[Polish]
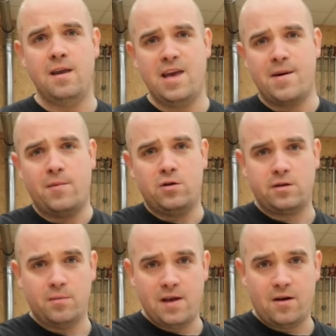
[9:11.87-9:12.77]
nie mam
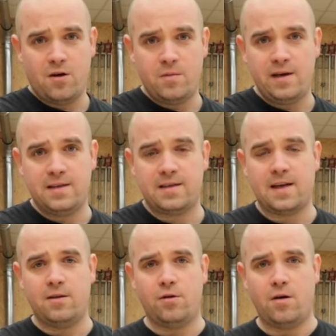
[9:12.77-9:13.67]
osobnego
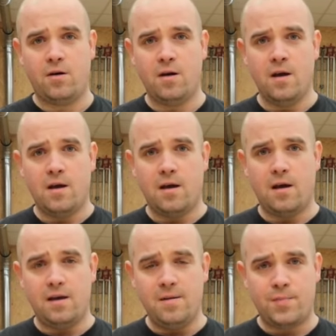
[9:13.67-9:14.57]
miejsca do
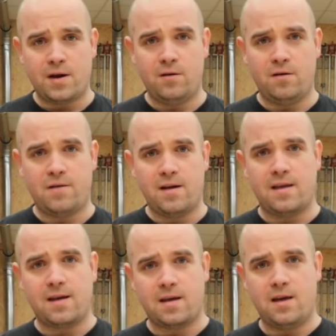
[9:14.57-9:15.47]
e,
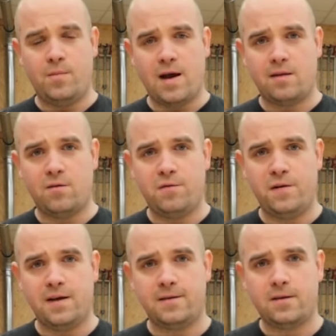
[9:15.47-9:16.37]
impregnowania takich blatów,
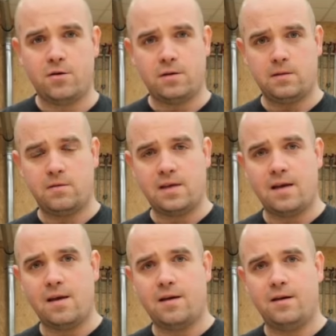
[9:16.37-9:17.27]
więc
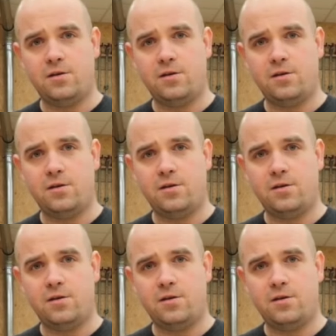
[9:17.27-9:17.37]
rozwiązanie,